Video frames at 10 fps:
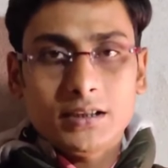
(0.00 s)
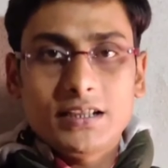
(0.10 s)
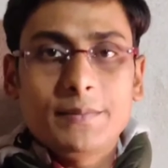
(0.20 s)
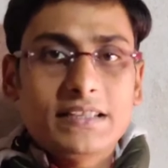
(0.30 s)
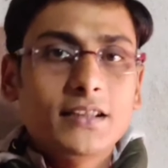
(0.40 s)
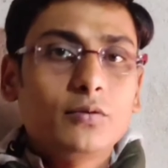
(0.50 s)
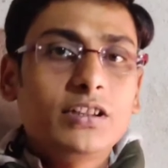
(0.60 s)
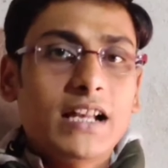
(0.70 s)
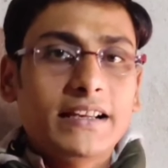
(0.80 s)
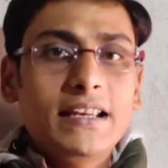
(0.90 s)
যে
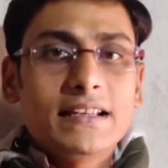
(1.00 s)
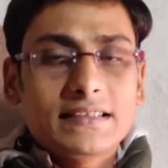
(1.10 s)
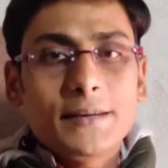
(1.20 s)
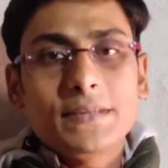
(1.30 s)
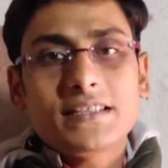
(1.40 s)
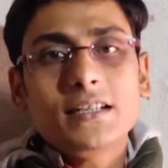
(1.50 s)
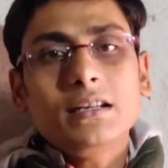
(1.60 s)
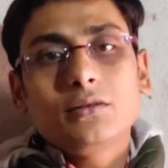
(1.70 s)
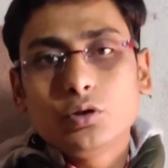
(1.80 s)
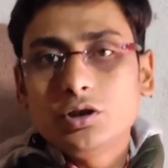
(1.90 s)
মেশিনগুলি লাগে সেই মেশিন
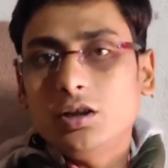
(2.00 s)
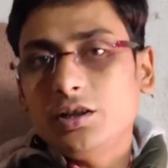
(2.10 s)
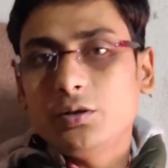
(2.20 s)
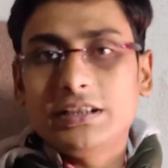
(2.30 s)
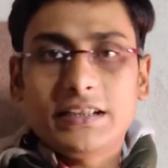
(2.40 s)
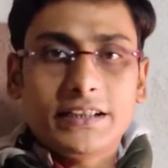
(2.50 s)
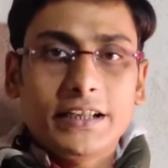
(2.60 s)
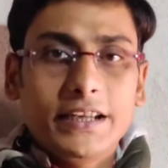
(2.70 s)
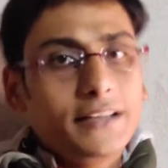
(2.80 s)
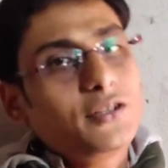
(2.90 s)
দুই ধরনের হয়ে থাকে
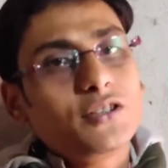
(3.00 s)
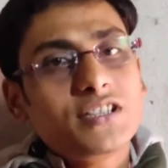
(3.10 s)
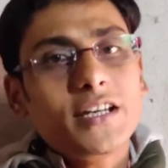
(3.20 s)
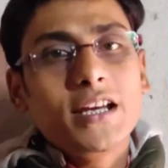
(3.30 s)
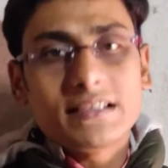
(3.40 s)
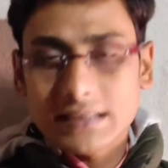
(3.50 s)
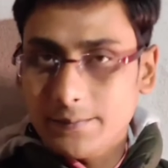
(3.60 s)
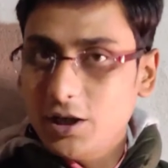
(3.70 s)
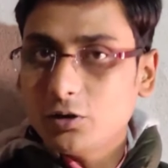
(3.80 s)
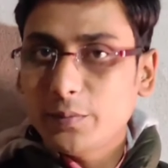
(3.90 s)
একটি হচ্ছে
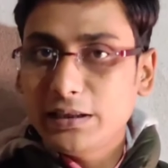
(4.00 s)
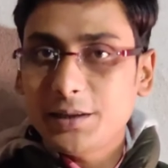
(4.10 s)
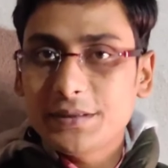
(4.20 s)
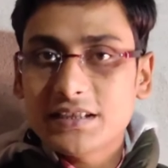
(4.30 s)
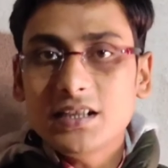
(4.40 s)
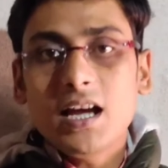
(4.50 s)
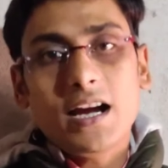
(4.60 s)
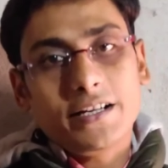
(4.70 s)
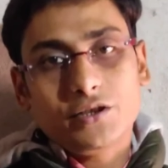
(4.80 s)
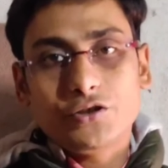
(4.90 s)
সেমি অটোমেটিক মেশিন
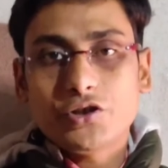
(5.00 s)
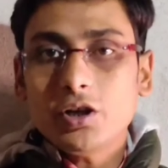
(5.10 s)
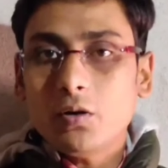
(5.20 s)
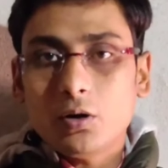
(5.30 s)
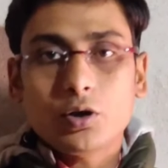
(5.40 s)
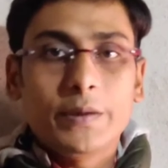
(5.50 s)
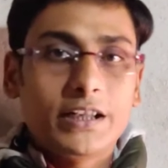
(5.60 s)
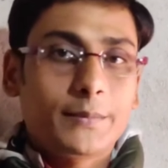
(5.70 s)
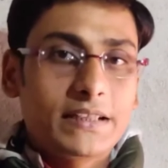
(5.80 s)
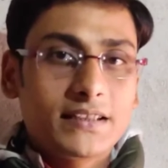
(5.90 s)
আর একটি হচ্ছে
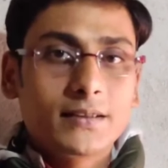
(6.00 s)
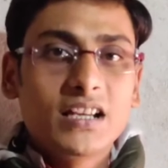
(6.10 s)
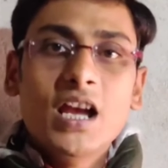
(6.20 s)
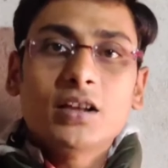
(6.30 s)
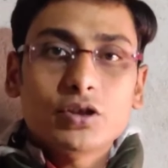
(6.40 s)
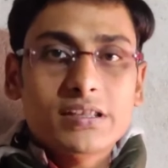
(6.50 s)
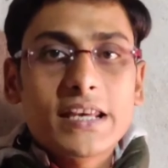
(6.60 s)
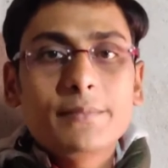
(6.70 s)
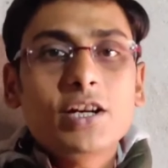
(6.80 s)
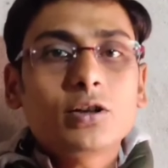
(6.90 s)
অটোমেটিক মেশিন তো
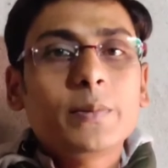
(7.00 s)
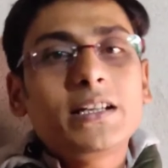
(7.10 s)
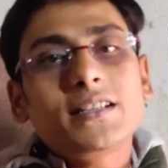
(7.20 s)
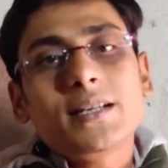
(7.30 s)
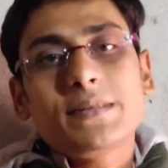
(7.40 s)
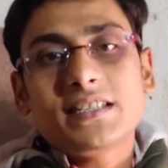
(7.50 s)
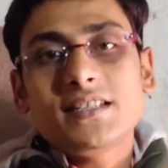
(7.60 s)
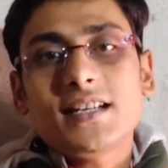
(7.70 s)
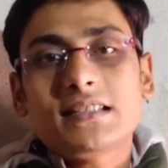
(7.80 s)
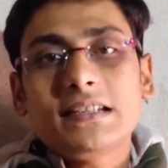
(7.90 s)
সেমি অটোমেটিক যে
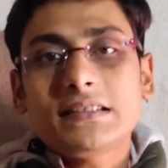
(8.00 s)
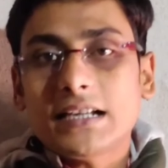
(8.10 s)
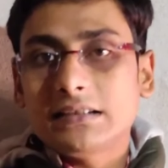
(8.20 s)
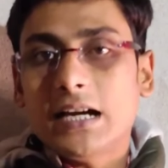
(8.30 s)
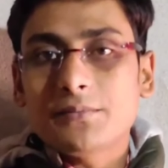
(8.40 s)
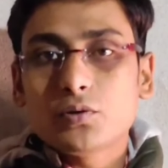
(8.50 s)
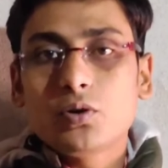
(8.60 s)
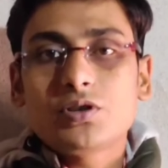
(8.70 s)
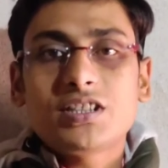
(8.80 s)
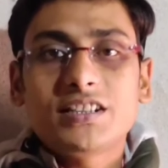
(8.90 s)
মেশিনটি আছে তার দাম
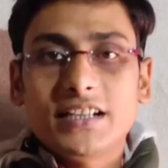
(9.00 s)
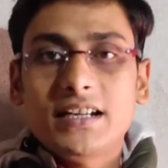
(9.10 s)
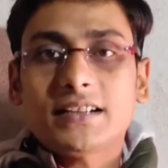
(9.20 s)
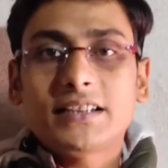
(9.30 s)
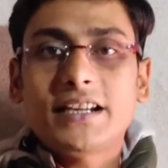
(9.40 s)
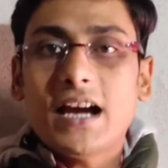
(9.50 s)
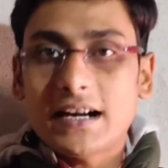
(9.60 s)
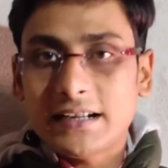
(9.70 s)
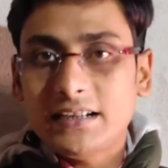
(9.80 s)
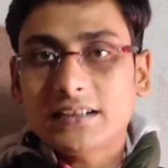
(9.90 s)
শুরু হচ্ছে দেড় লাখ থেকে
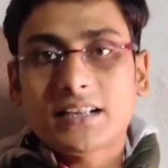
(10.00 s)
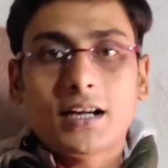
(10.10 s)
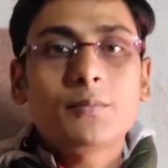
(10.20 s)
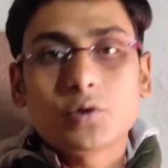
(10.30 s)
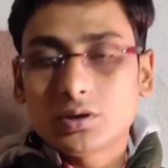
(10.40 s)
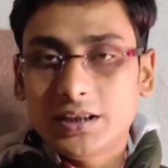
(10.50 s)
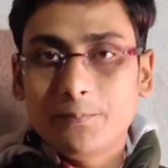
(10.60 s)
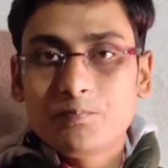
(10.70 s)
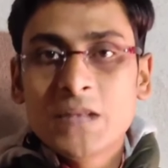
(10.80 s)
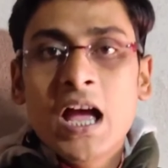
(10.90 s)
আড়াই লাখ টাকার মধ্যে
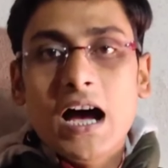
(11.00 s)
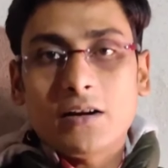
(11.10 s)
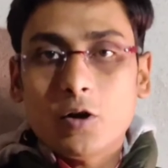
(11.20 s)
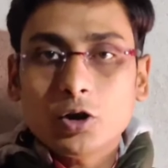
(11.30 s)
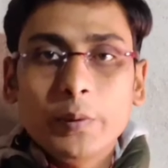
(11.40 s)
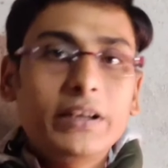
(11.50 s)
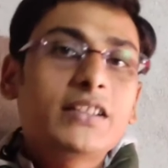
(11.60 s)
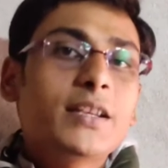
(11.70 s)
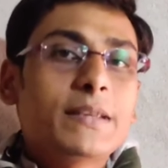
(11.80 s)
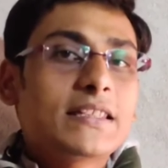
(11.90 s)
আর অটোমেটিক
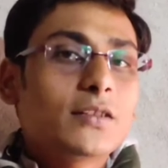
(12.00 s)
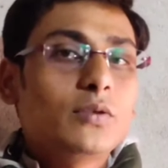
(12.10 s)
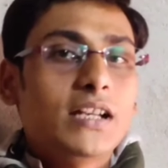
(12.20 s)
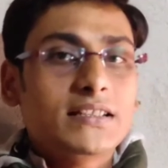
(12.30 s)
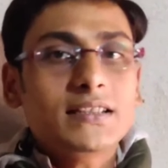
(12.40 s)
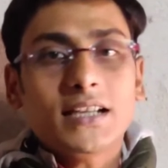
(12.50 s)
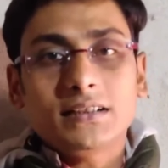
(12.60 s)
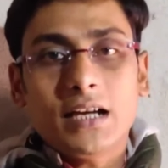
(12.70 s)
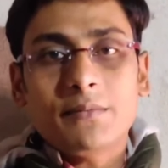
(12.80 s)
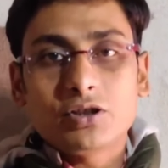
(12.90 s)
যে মেশিনগুলি আছে তার
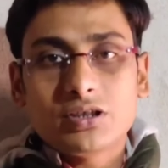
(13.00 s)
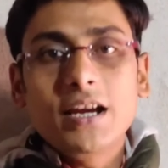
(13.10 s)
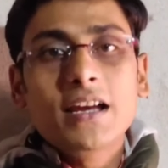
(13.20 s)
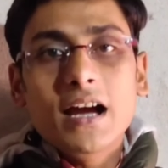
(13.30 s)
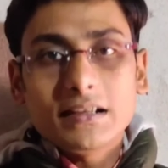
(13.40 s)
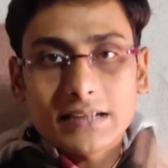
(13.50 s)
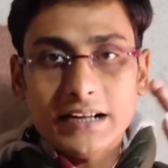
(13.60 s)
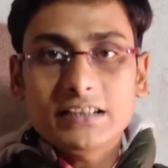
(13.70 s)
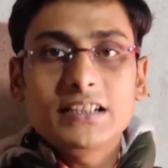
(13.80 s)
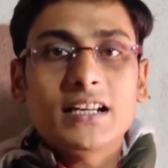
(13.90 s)
দাম হচ্ছে
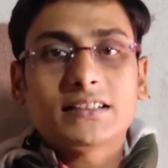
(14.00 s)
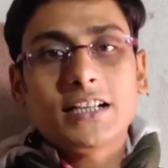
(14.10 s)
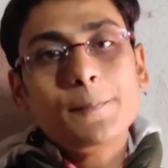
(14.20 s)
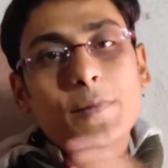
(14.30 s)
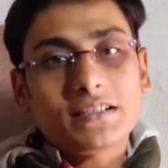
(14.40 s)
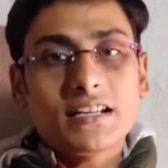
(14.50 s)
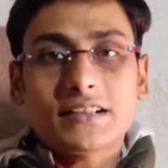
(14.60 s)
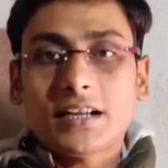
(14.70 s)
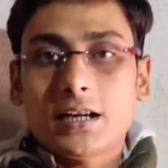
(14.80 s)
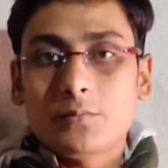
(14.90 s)
সাড়ে তিন লাখ থেকে পাঁচ
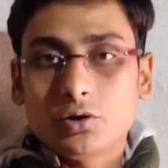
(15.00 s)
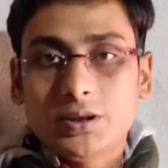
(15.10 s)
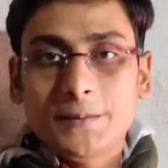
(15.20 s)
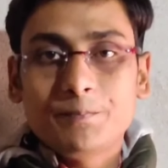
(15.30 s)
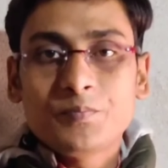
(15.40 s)
লাখ টাকার মধ্যে